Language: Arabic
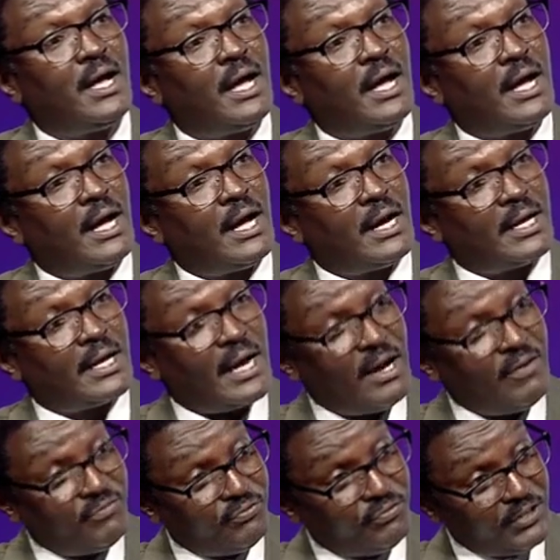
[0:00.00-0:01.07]
آه،
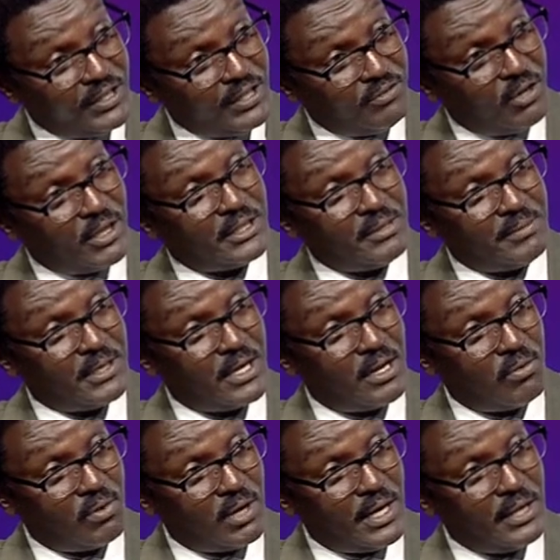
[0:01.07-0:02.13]
كان في وقت من
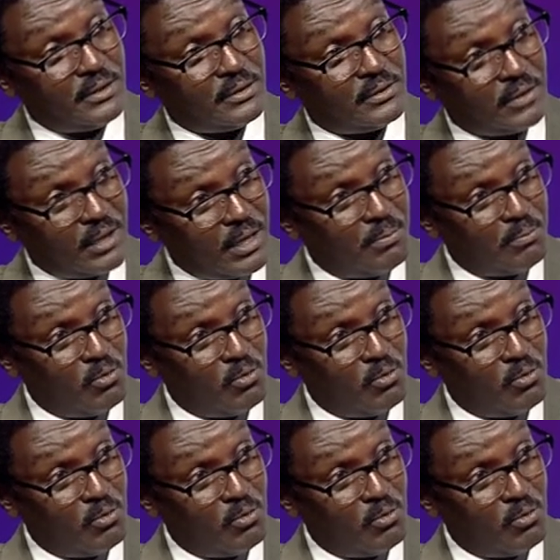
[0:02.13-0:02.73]
الاوقات طلب